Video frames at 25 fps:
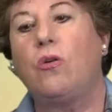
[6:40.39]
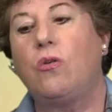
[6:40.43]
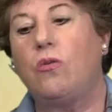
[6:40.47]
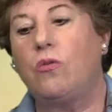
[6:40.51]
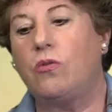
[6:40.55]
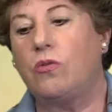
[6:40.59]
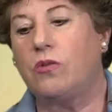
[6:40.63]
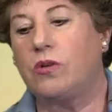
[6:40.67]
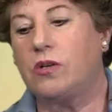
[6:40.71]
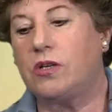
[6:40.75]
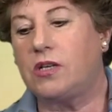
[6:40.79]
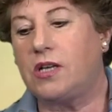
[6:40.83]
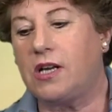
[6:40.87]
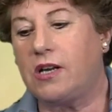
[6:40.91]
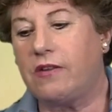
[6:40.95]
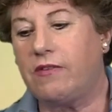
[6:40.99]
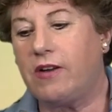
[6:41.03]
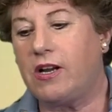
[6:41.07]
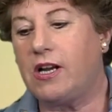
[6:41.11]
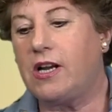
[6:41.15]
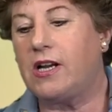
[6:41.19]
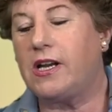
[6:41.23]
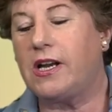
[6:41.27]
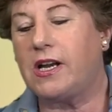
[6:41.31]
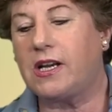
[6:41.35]
Und die
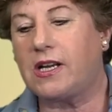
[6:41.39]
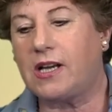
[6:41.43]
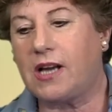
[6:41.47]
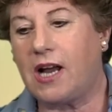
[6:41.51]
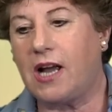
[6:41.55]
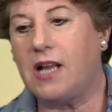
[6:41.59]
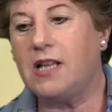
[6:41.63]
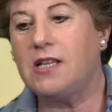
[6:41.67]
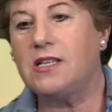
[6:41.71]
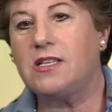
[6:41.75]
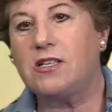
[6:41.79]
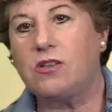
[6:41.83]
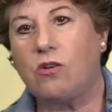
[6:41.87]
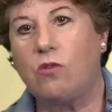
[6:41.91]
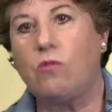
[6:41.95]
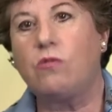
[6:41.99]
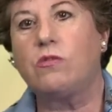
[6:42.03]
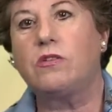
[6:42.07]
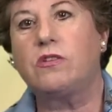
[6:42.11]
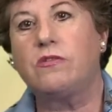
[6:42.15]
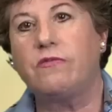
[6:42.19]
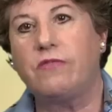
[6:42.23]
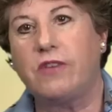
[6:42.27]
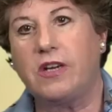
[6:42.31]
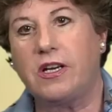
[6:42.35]
Quelle legt ganz
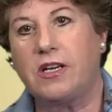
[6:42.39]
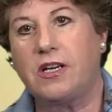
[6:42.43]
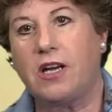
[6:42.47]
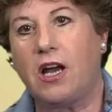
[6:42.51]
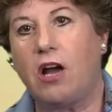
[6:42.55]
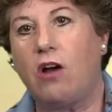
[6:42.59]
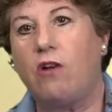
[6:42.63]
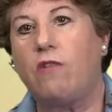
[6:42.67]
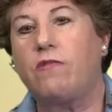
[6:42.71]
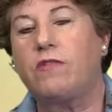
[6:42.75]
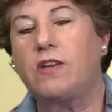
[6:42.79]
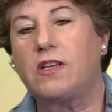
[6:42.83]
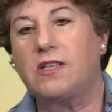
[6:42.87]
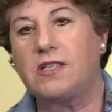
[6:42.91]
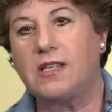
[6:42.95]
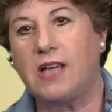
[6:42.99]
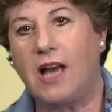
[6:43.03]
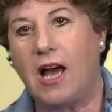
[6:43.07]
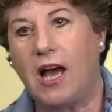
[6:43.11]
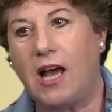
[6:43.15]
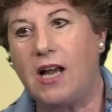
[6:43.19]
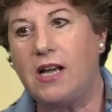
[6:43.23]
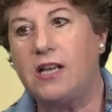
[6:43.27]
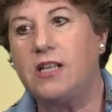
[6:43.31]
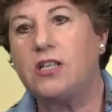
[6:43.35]
großen Wert darauf, dass
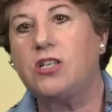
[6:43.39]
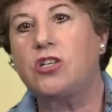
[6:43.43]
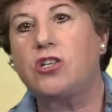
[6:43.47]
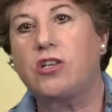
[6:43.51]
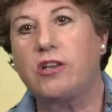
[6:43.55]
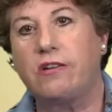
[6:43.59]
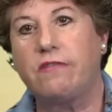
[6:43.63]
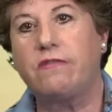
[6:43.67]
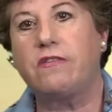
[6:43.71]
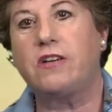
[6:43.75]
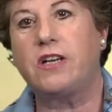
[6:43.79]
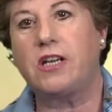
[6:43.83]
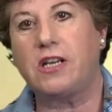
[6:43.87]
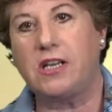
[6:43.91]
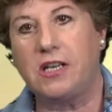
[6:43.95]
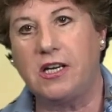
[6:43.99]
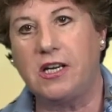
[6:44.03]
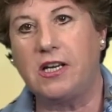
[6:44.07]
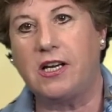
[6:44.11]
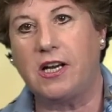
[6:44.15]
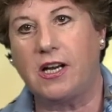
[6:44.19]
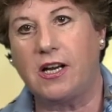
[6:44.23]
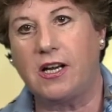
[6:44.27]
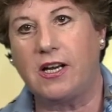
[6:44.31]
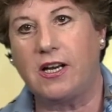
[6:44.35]
alles schriftlich
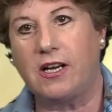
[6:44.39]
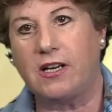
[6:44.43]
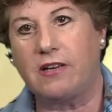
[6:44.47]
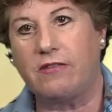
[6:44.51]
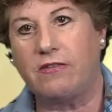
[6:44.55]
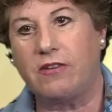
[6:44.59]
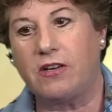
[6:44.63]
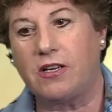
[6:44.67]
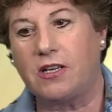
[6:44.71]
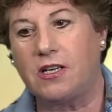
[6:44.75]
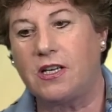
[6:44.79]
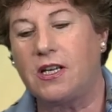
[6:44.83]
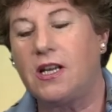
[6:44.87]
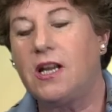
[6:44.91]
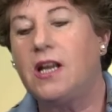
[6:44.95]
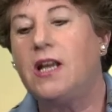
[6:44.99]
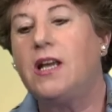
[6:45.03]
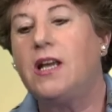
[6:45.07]
niedergelegt wird.